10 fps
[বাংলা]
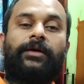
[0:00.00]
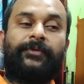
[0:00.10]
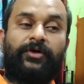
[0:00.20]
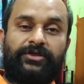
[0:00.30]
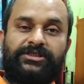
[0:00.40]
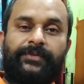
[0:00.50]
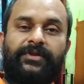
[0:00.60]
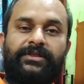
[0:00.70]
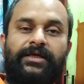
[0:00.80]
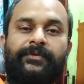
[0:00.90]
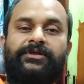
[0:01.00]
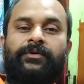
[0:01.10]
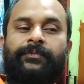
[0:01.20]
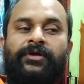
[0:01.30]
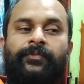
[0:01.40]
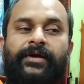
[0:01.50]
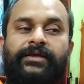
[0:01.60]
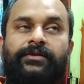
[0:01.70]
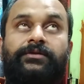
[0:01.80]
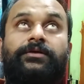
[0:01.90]
আপনারা একটা সাবধানে থাকবেন যেন আপনার
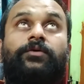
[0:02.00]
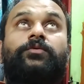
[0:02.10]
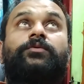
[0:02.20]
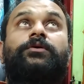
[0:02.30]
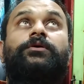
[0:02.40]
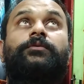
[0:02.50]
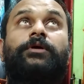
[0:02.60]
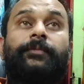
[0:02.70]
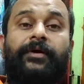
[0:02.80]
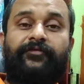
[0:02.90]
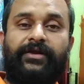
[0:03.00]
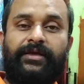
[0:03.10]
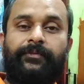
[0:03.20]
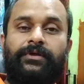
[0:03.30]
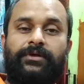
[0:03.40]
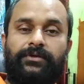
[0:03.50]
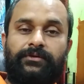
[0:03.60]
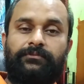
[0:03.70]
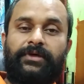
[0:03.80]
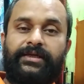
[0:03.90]
পাখিটাও ফ্যানে
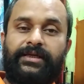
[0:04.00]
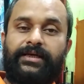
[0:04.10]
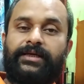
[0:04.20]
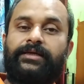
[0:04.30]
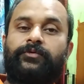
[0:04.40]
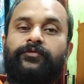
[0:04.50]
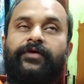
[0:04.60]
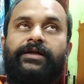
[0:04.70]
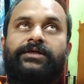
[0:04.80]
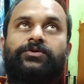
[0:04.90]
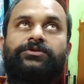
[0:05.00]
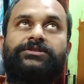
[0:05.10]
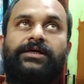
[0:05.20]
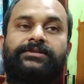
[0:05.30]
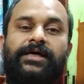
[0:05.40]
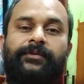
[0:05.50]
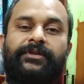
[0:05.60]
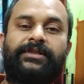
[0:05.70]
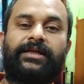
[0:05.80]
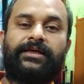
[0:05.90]
বাড়ি না খায় এবং ফ্যানটা যখন
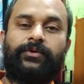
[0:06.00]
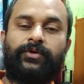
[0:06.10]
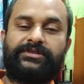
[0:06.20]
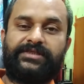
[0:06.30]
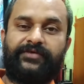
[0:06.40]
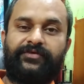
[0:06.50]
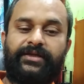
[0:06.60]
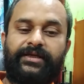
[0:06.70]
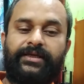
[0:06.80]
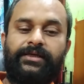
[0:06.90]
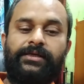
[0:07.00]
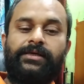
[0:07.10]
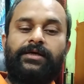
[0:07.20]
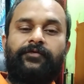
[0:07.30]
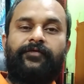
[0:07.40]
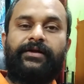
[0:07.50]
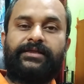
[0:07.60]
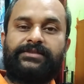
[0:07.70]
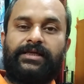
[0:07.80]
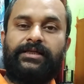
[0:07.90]
ছাড়বেন তার আগে ওকে সেফে রেখে
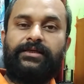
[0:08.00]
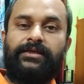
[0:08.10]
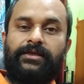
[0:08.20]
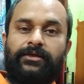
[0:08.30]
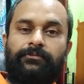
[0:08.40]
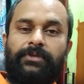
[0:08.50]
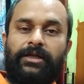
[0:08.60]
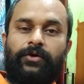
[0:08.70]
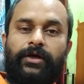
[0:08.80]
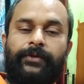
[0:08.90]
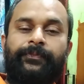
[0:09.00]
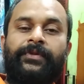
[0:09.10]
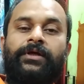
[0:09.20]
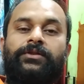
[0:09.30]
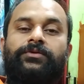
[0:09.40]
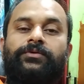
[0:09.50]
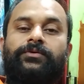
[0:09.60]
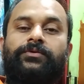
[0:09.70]
ফ্যানটা ছাড়লে ভালো হয় তো